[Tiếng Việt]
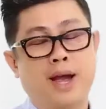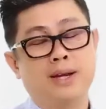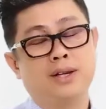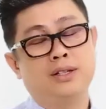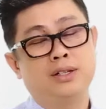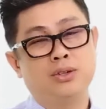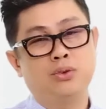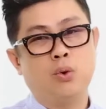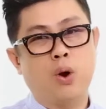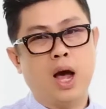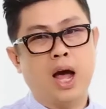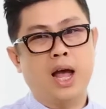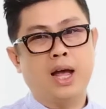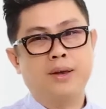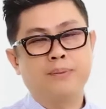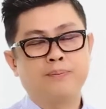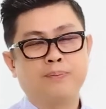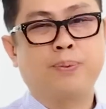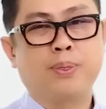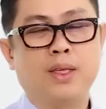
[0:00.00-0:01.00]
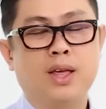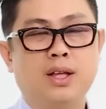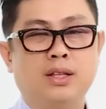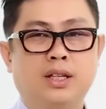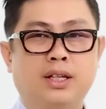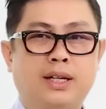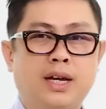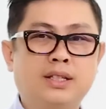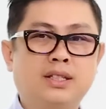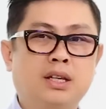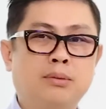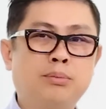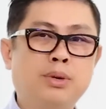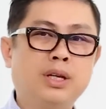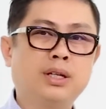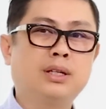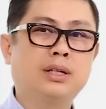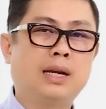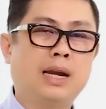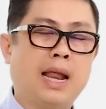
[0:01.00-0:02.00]
Hải đã đi qua thì các anh chị
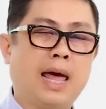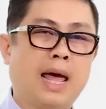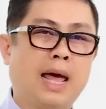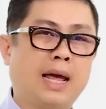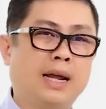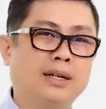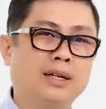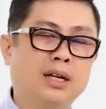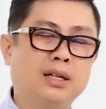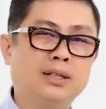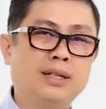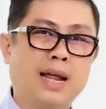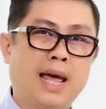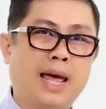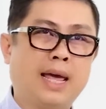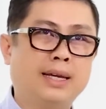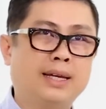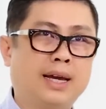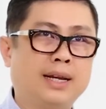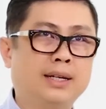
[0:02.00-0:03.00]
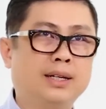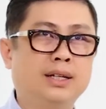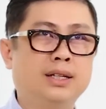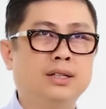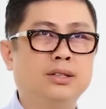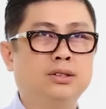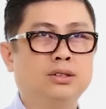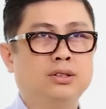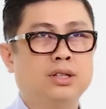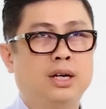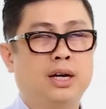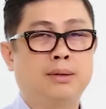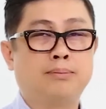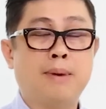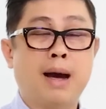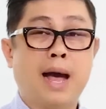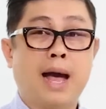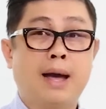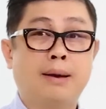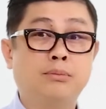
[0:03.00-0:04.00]
biết là đến nay Hải đã đi được
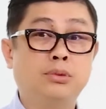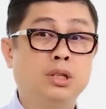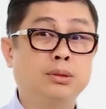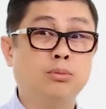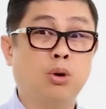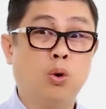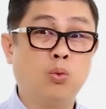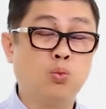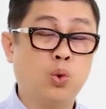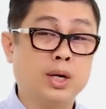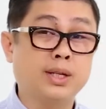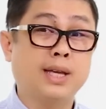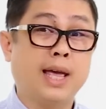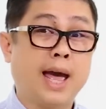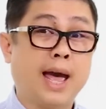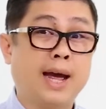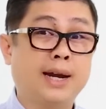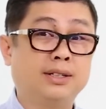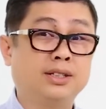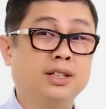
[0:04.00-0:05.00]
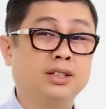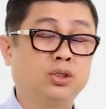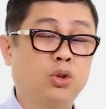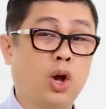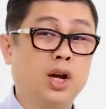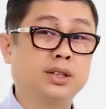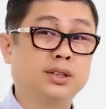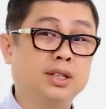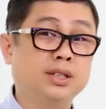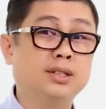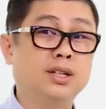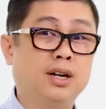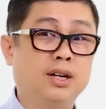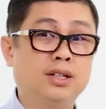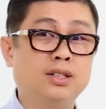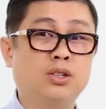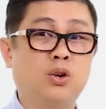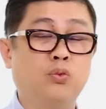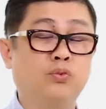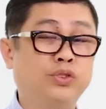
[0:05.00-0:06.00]
34 à, quốc gia trên toàn thế
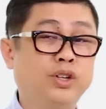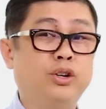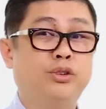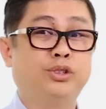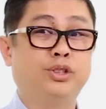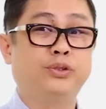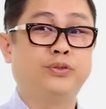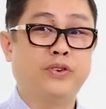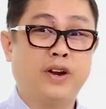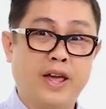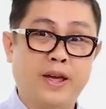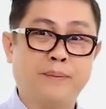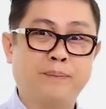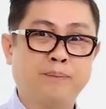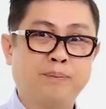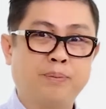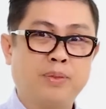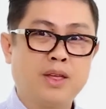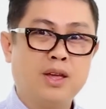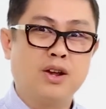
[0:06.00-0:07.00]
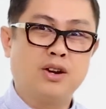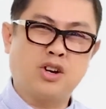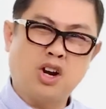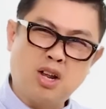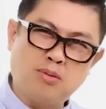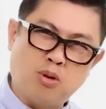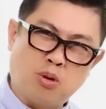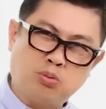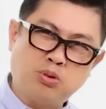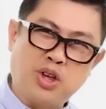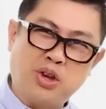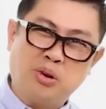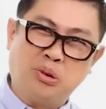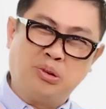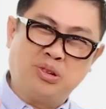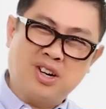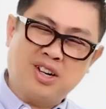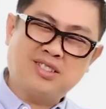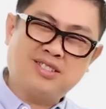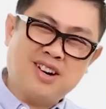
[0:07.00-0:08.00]
giới cùng với Oriflame đó là một điều
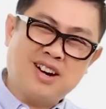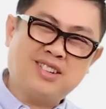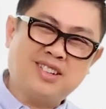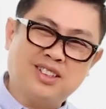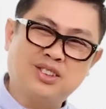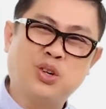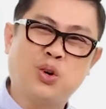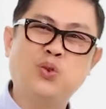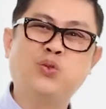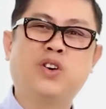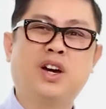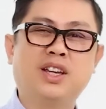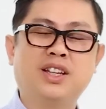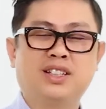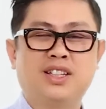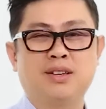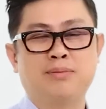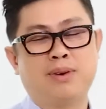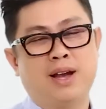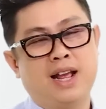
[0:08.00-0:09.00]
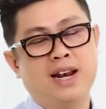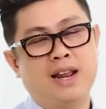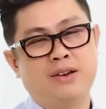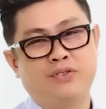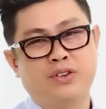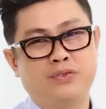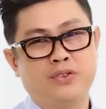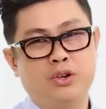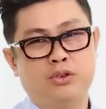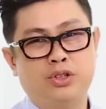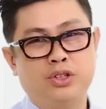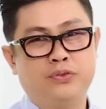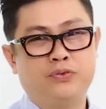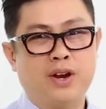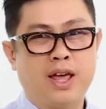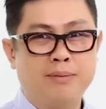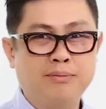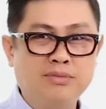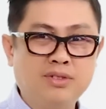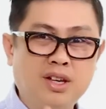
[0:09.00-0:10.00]
rất rất là thú vị khi mà Hải làm việc với
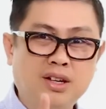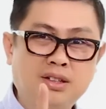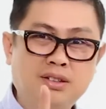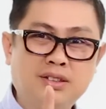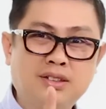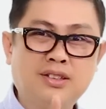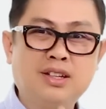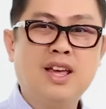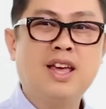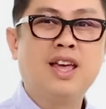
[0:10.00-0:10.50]
Oriflame nhưng